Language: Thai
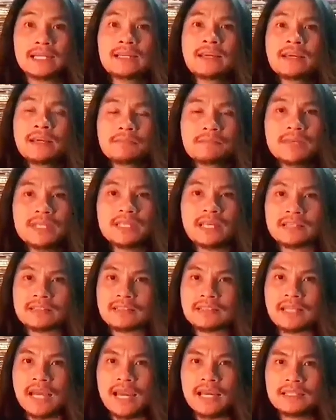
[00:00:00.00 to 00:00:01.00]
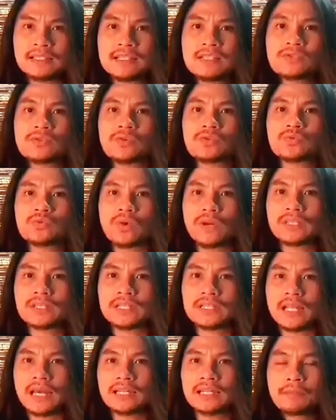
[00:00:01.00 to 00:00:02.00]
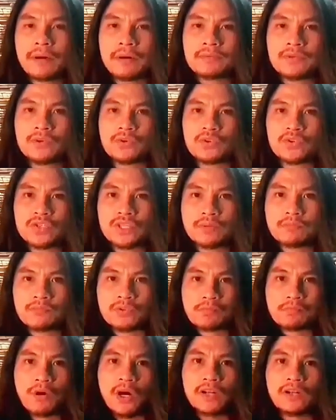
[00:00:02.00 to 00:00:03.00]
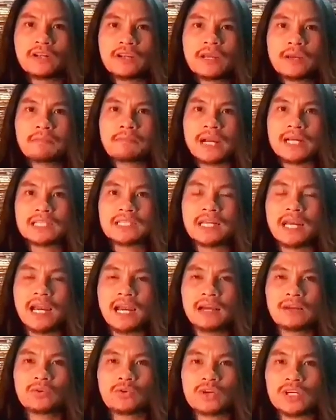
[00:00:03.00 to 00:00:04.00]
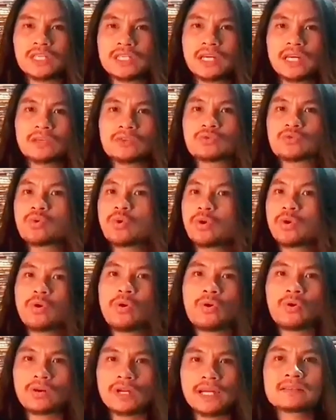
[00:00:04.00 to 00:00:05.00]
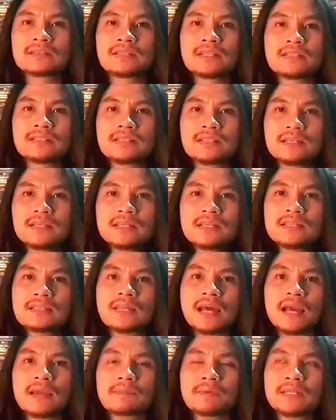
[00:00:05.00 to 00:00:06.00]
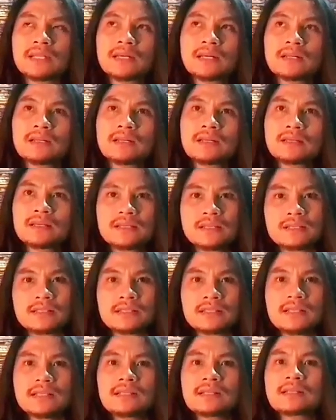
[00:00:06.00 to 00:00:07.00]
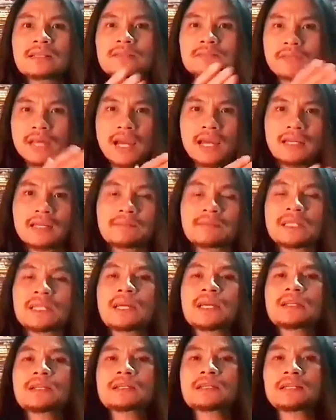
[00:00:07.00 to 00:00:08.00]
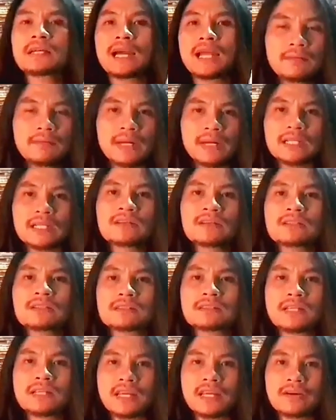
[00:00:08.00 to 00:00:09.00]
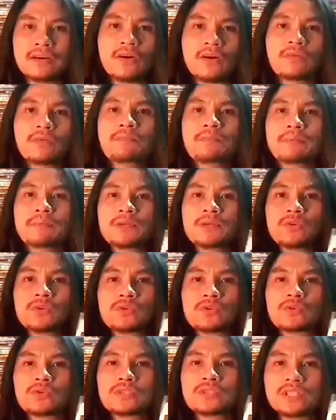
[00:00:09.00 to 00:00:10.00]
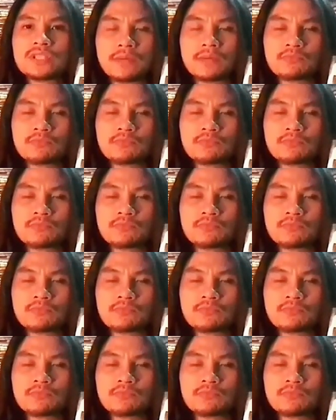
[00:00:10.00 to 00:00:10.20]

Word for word: มานี้ มีแต่สถานที่สวยๆทั้งนั้น ภาพยนตร์เจมส์บอนด์มักจะหาโลเคชั่นทั่วโลก ในซีนนี้ถ่ายประเทศนี้อีกซีนหนึ่งถ่ายอีกประเทศหนึ่งมันก็คือเสน่ห์ของภาพยนตร์ชุด